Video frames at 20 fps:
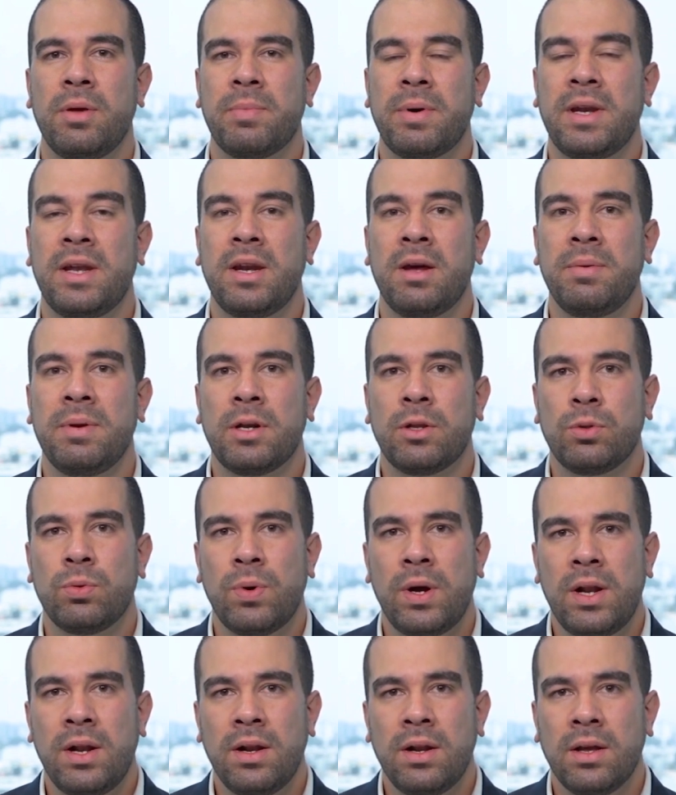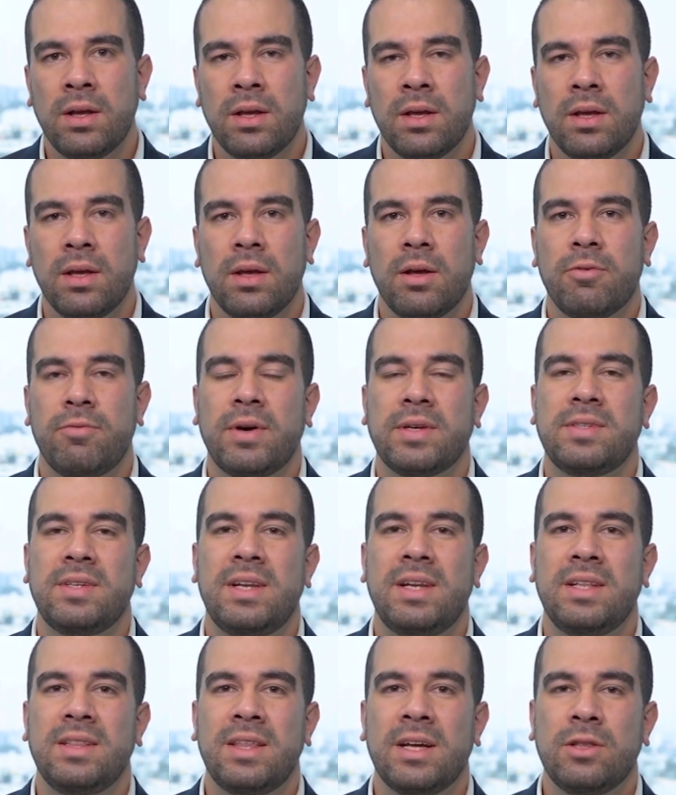de manera virtual,
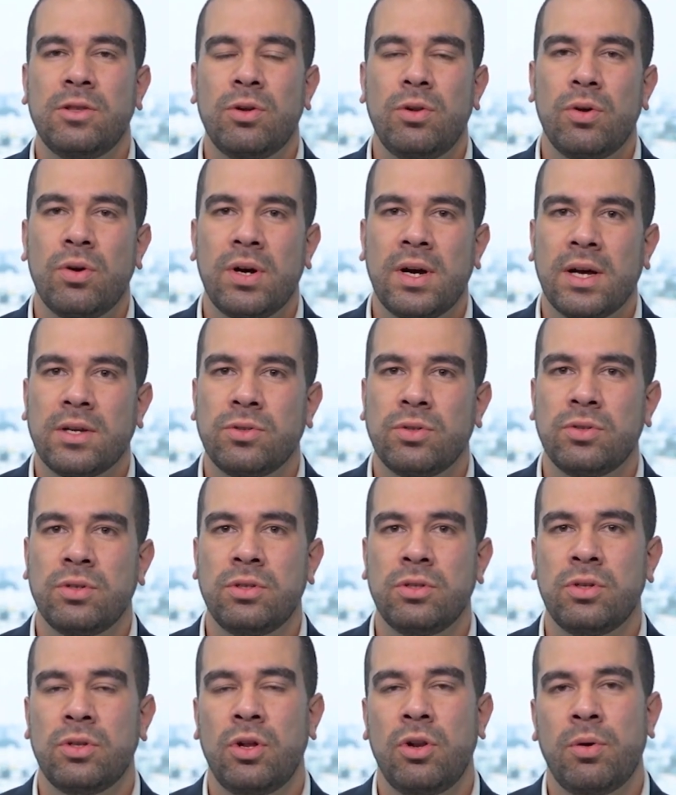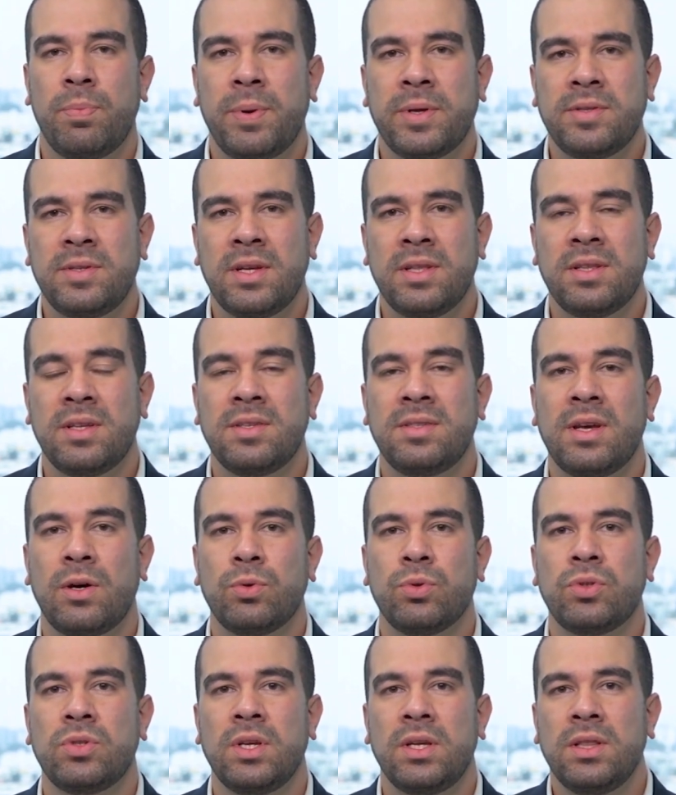facilitando los casos en donde los pacientes se
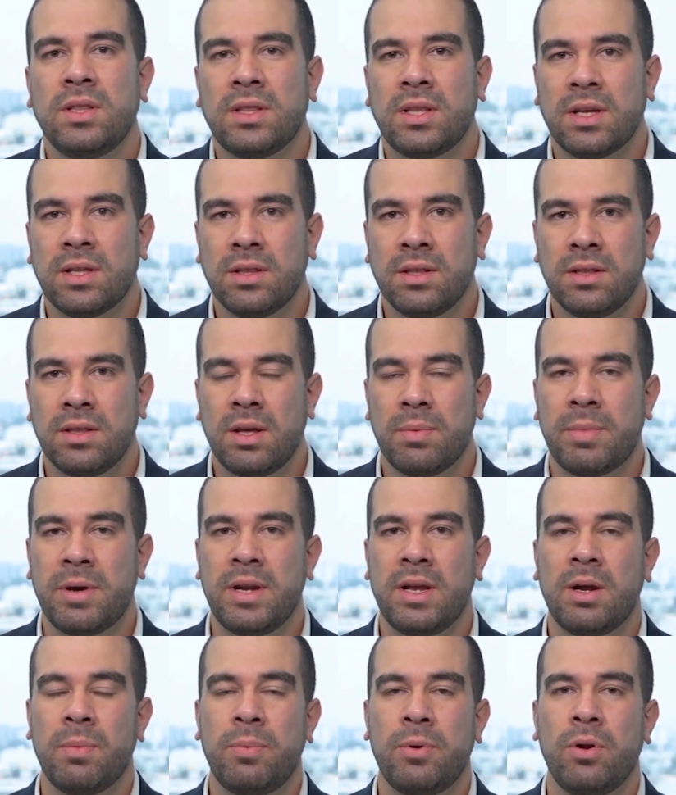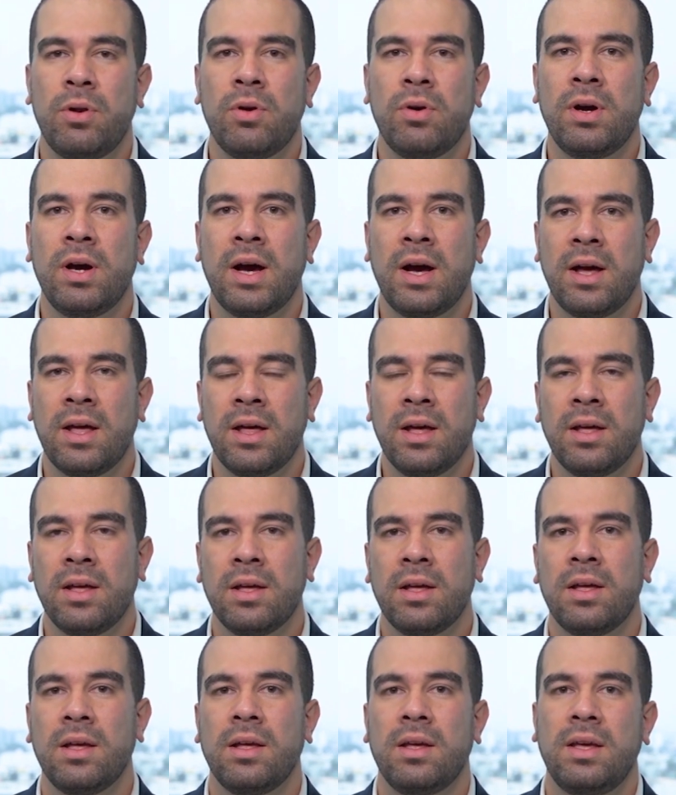ausentan de manera prolongada
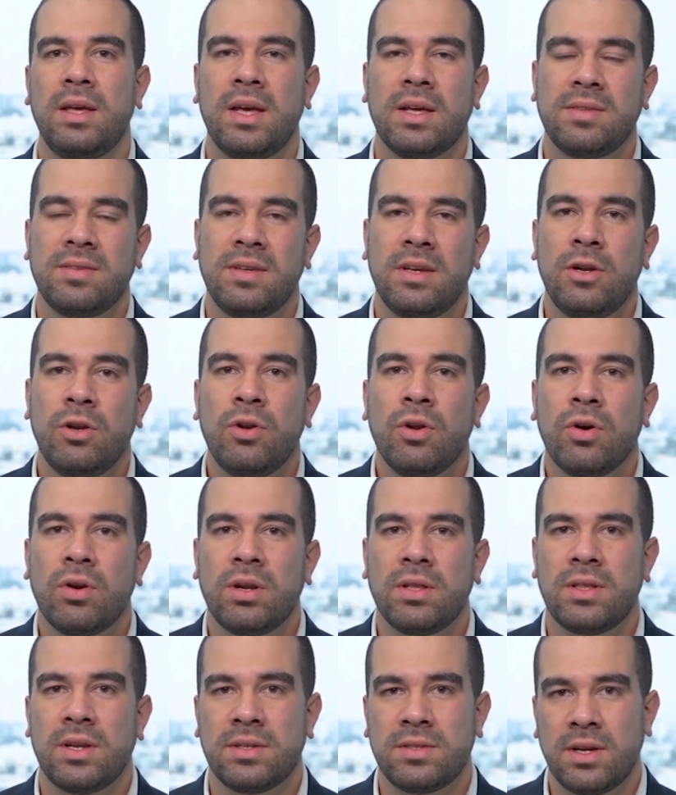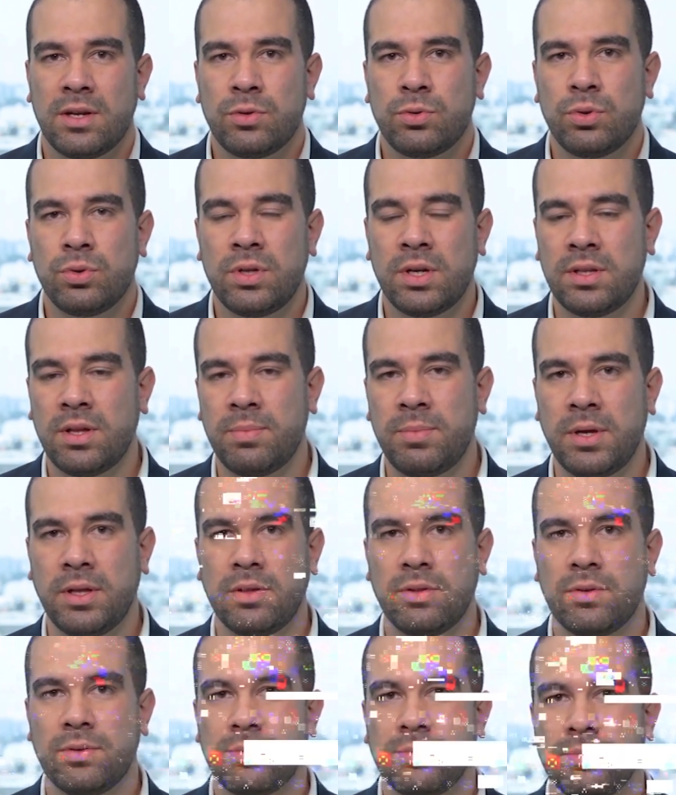y así no retrasar su
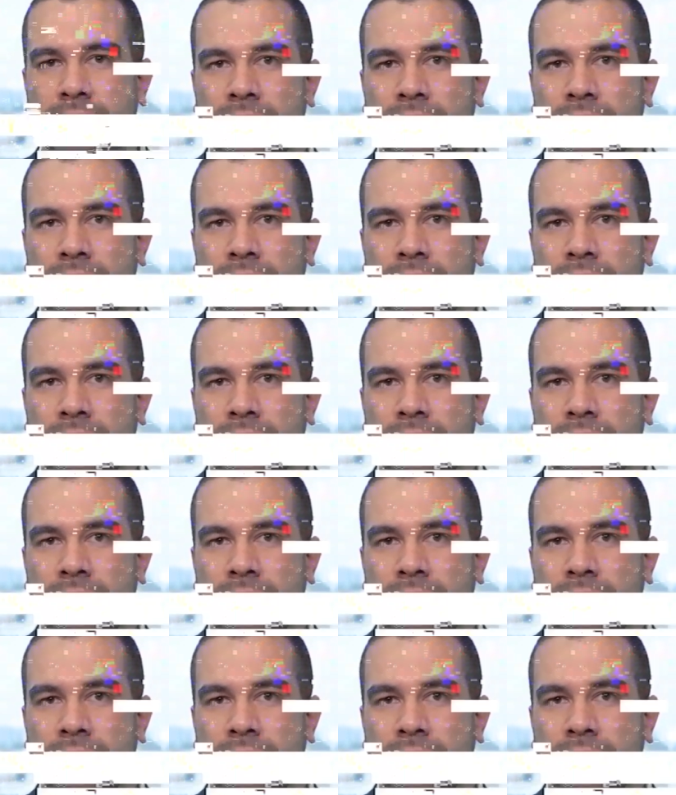tratamiento.